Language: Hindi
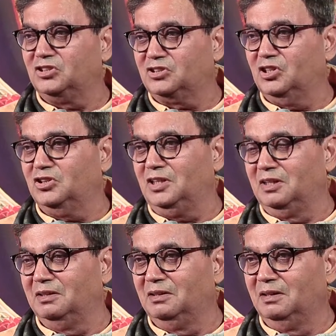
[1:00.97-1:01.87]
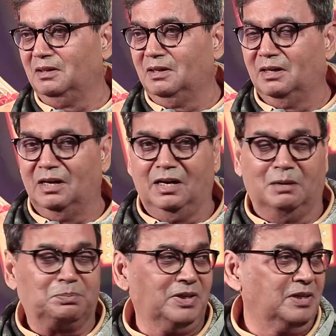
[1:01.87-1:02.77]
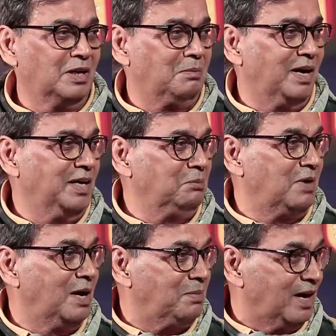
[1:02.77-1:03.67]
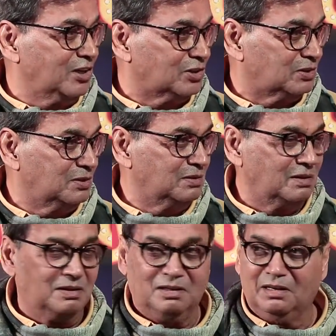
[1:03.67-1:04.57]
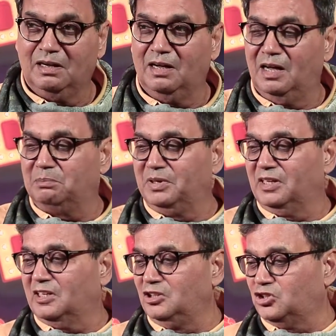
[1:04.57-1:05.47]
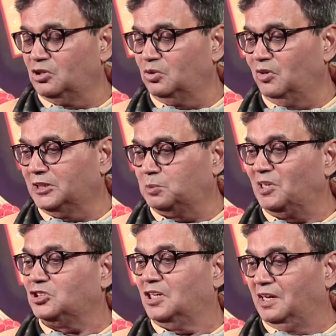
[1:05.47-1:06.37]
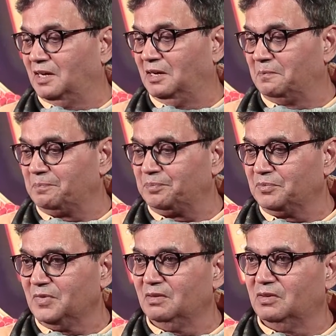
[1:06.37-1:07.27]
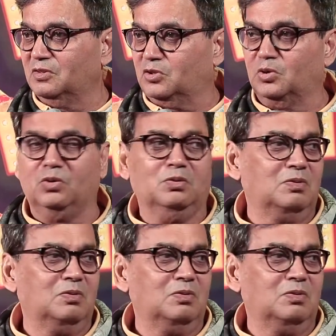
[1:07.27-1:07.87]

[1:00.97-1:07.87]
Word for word: संस्कृति अपनी रामायण महाभारत अपने कल्चर को एक्सप्रेस करेगा थ्रू